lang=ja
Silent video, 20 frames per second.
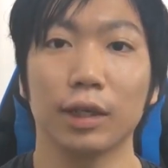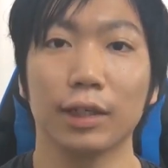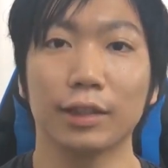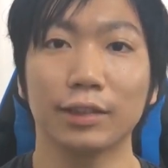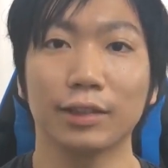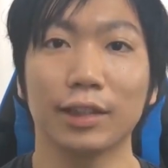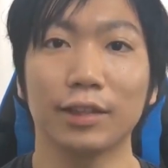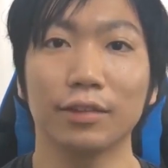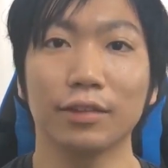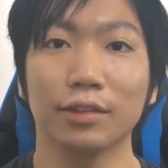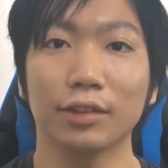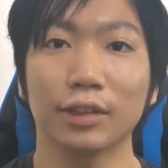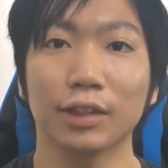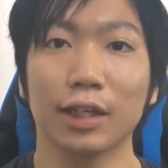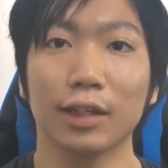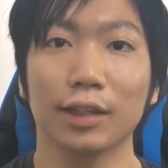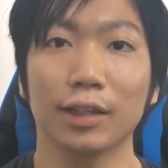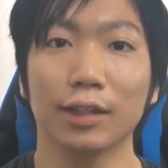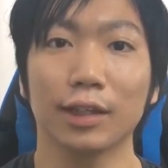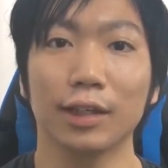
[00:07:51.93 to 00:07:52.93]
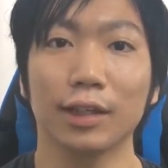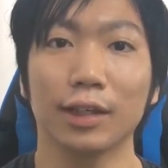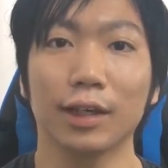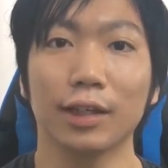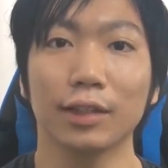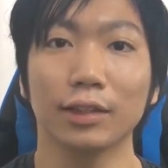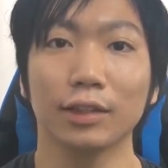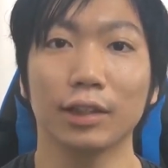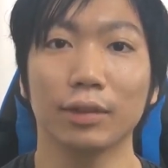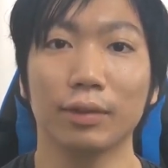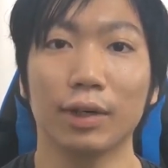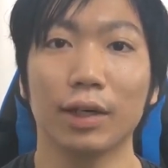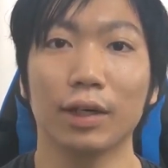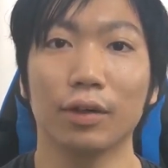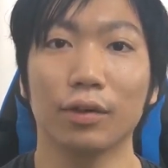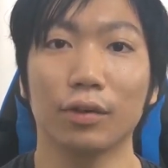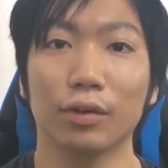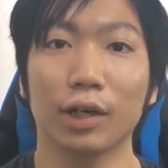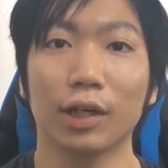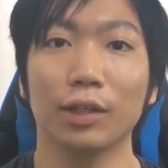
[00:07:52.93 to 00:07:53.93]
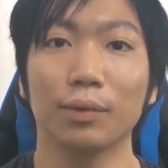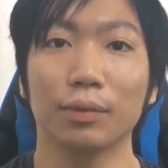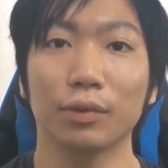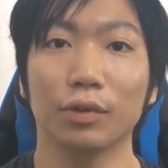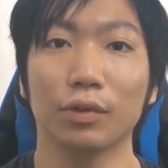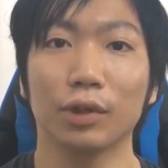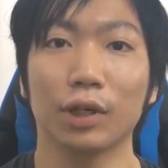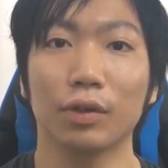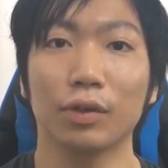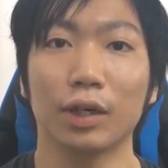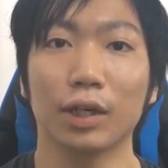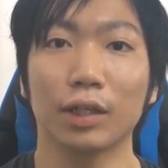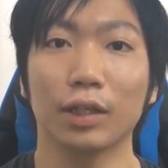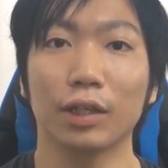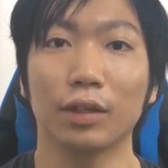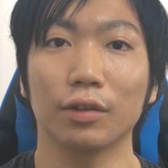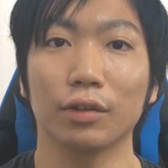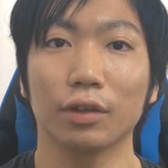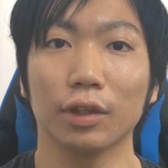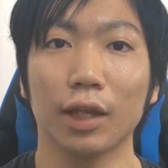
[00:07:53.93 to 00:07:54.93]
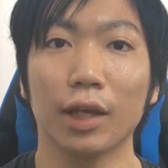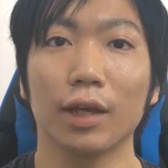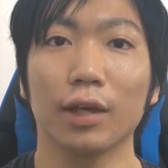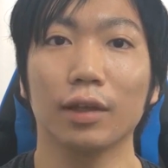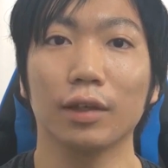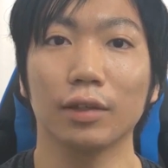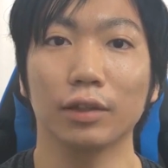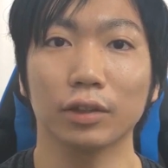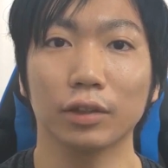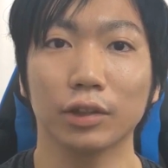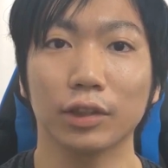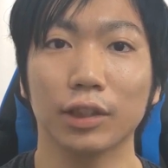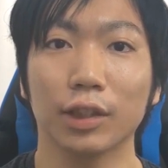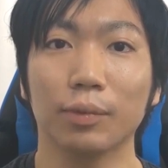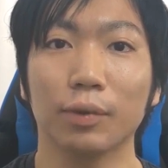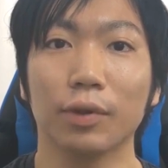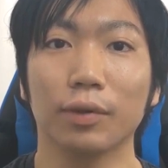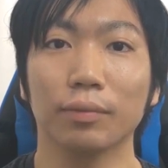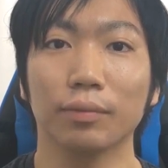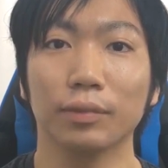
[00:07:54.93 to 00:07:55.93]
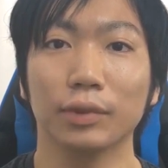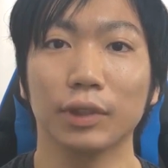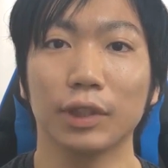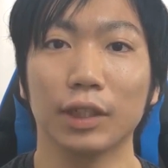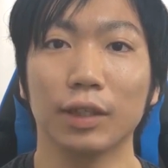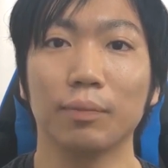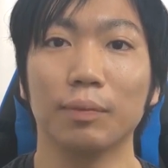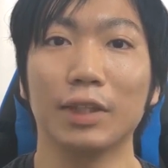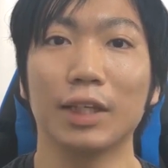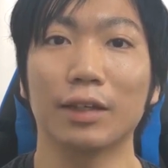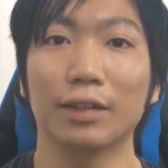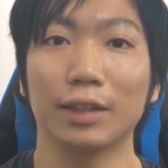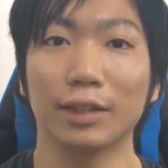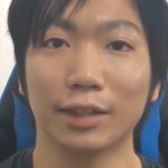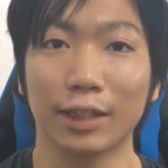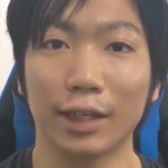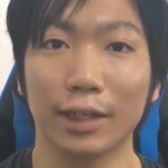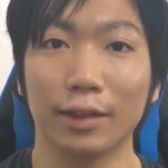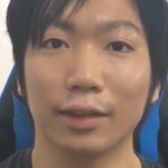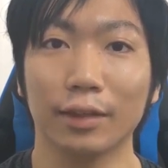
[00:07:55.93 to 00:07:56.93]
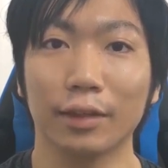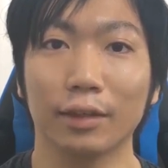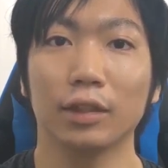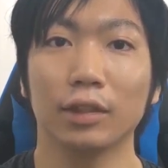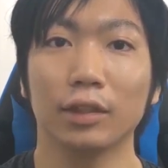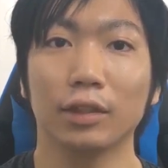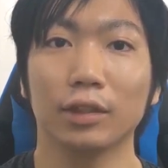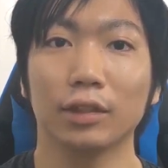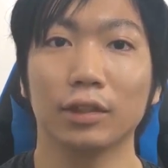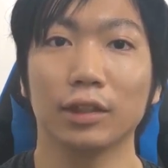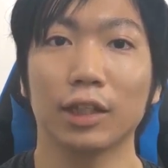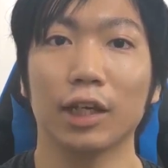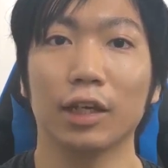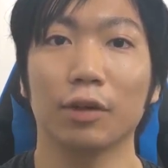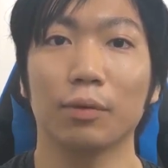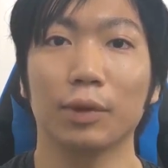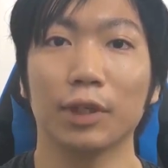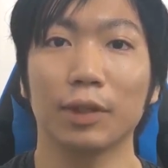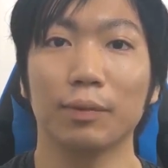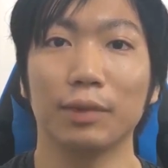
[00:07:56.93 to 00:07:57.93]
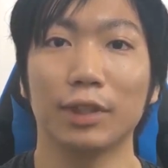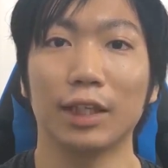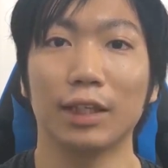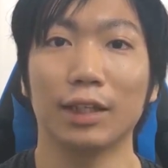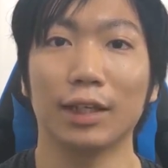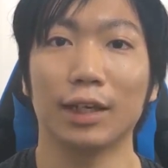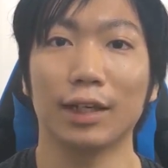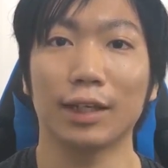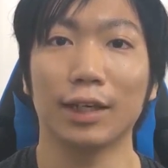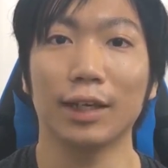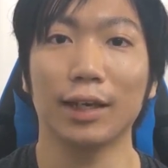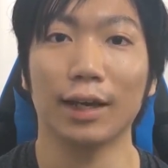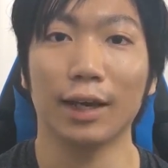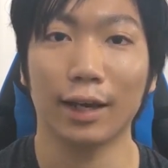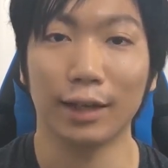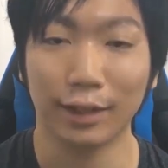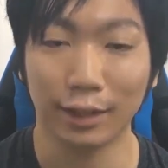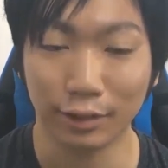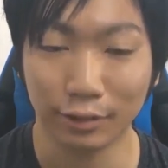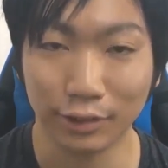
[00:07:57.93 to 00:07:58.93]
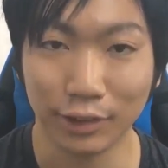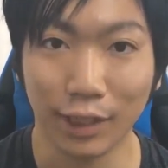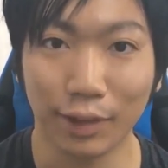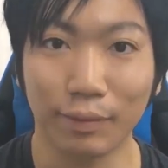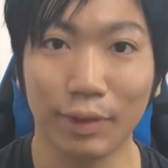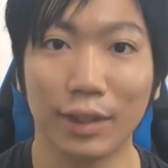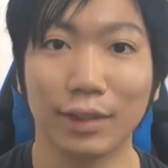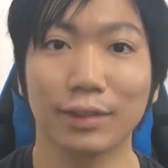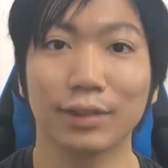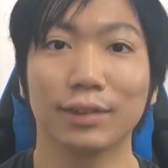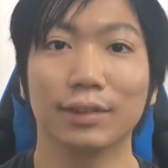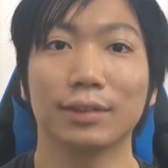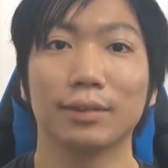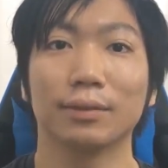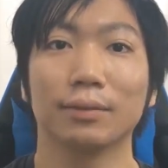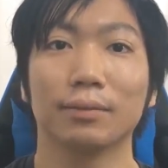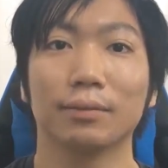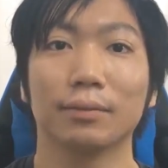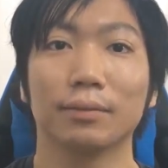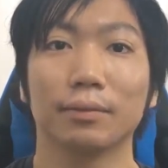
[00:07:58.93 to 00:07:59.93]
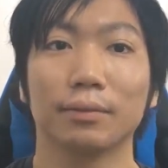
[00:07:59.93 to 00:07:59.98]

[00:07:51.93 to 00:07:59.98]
Excel の使い方に関しては他にも動画を上げているので、そちらもぜひ見てください。最後まで見ていただきありがとうございます。